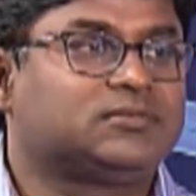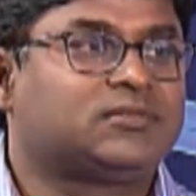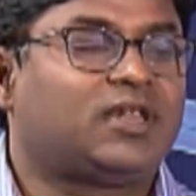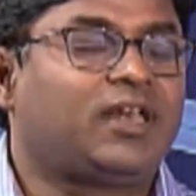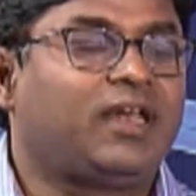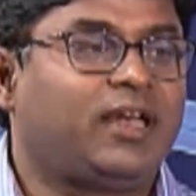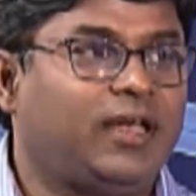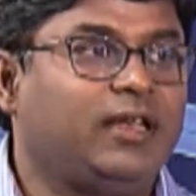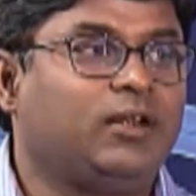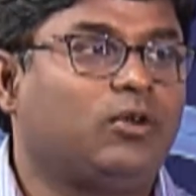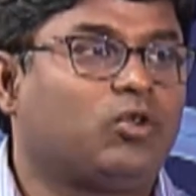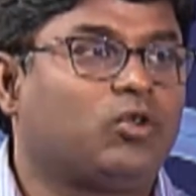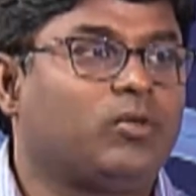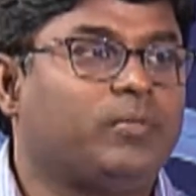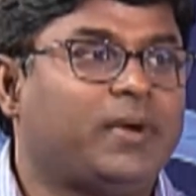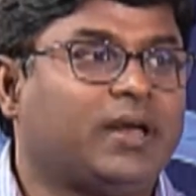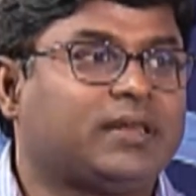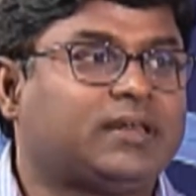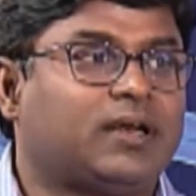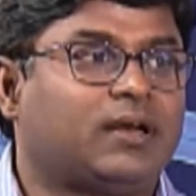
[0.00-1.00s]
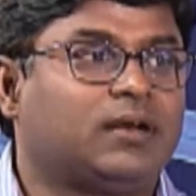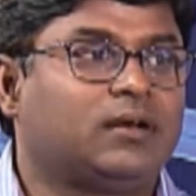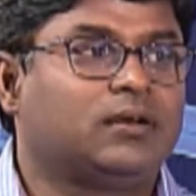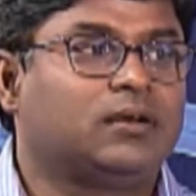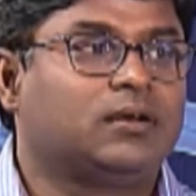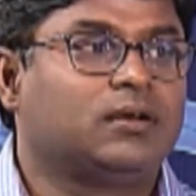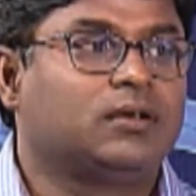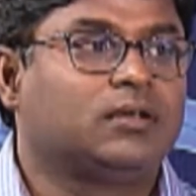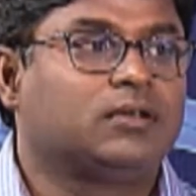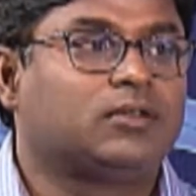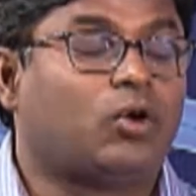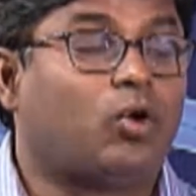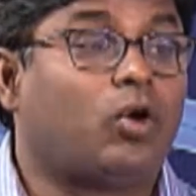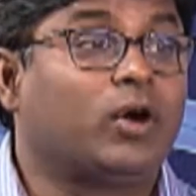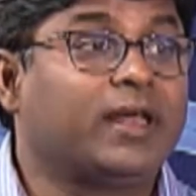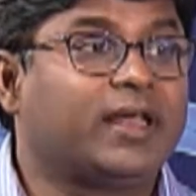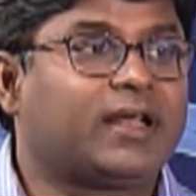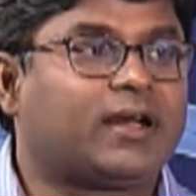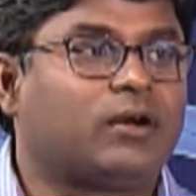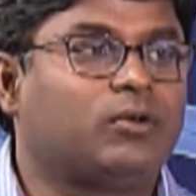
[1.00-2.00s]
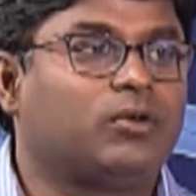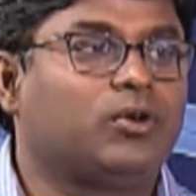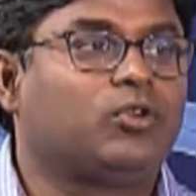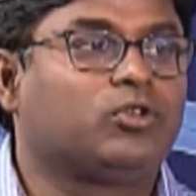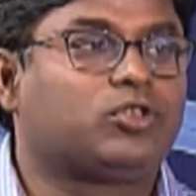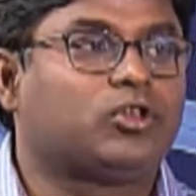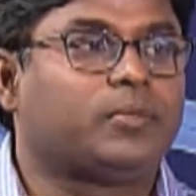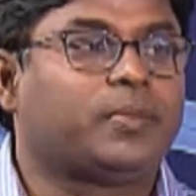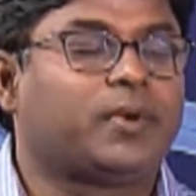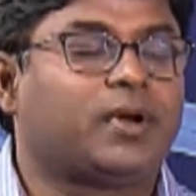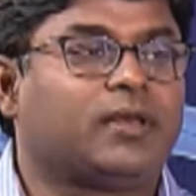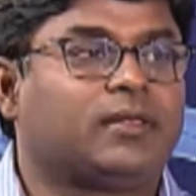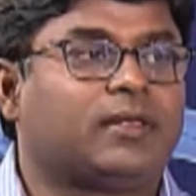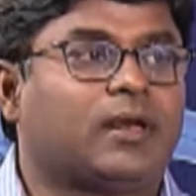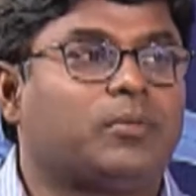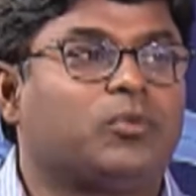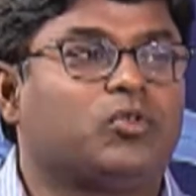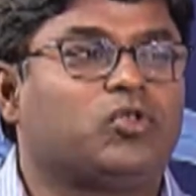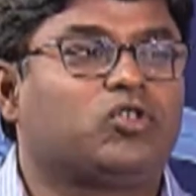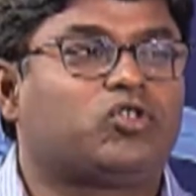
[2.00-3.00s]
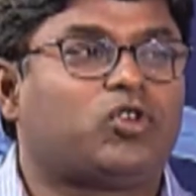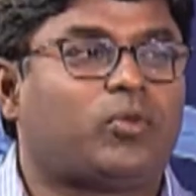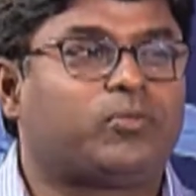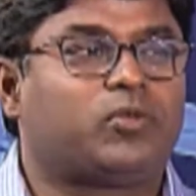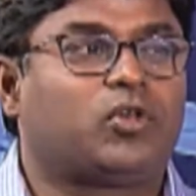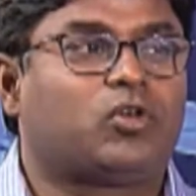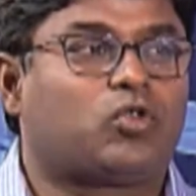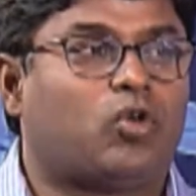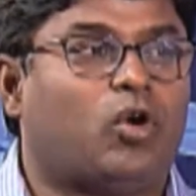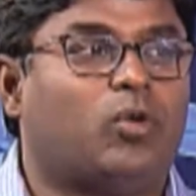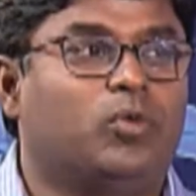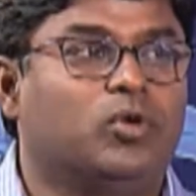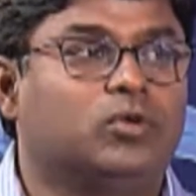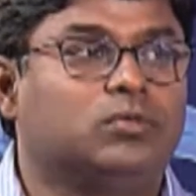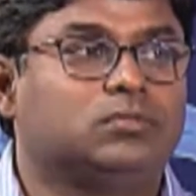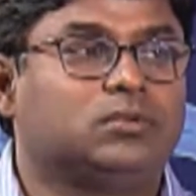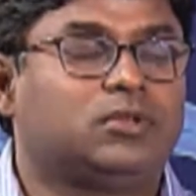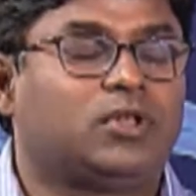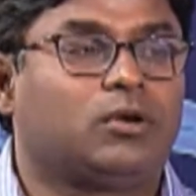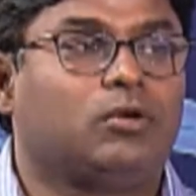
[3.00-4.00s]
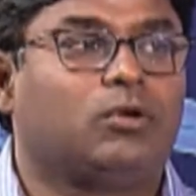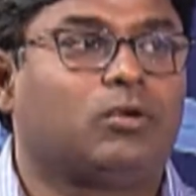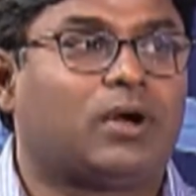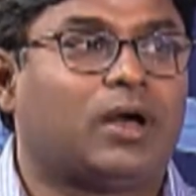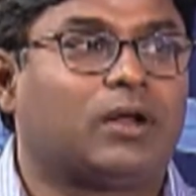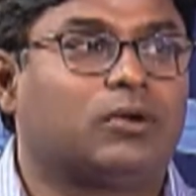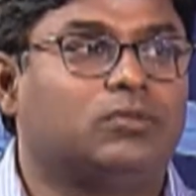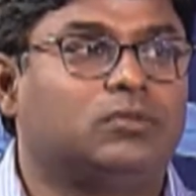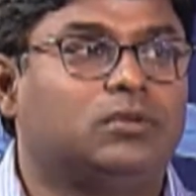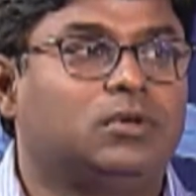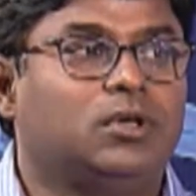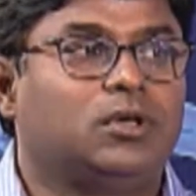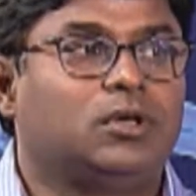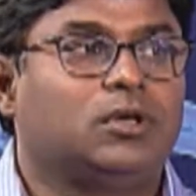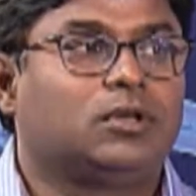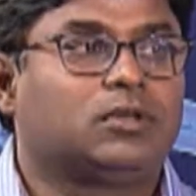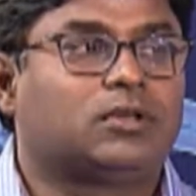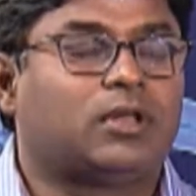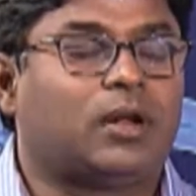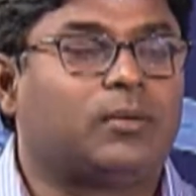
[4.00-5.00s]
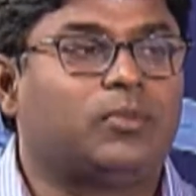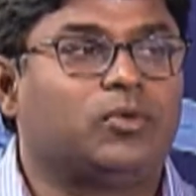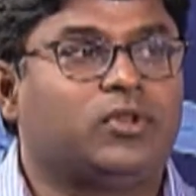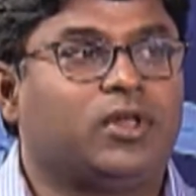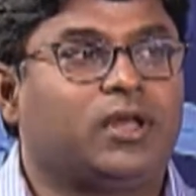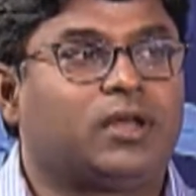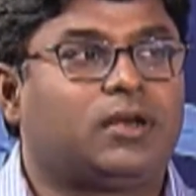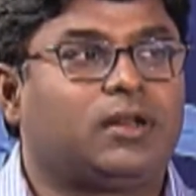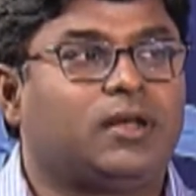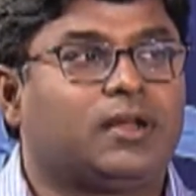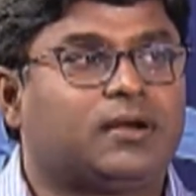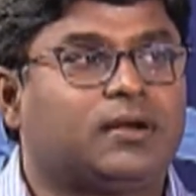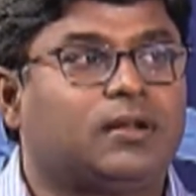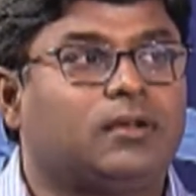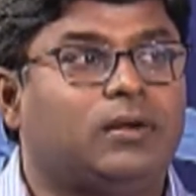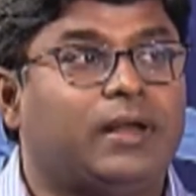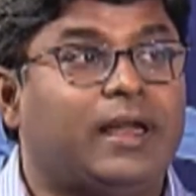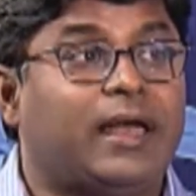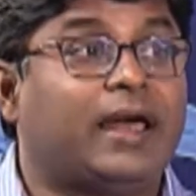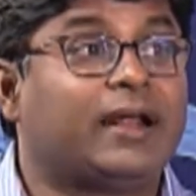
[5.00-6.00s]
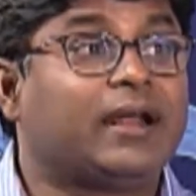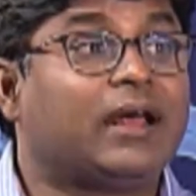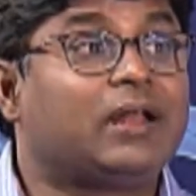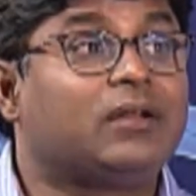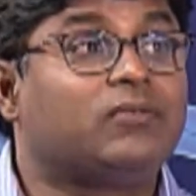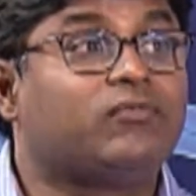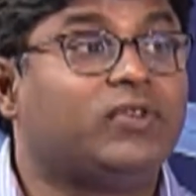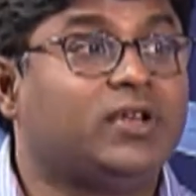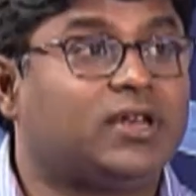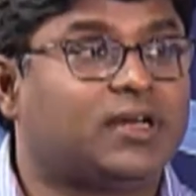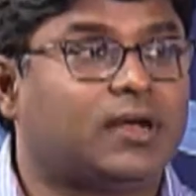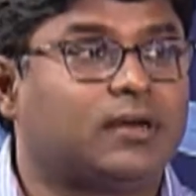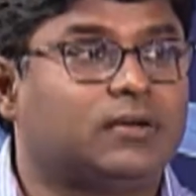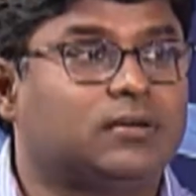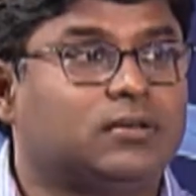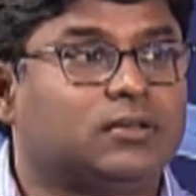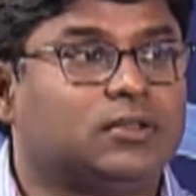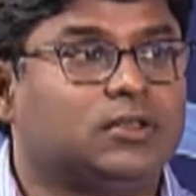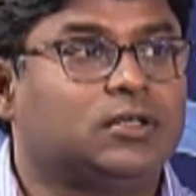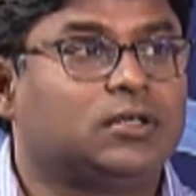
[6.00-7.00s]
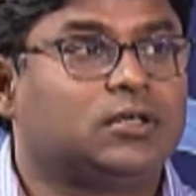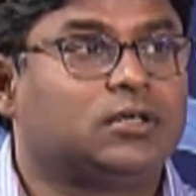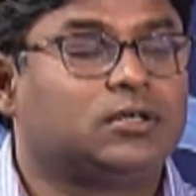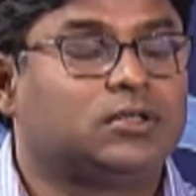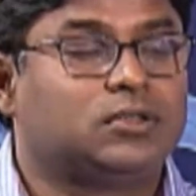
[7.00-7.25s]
তো এইরকম ব্যথা তা অনেক কারণে হতে পারে তার মধ্যে সবচেয়ে কমন যেগুলো কারণ তার মধ্যে একটি আসে হলো অ্যানাল ফিশার অ্যানাল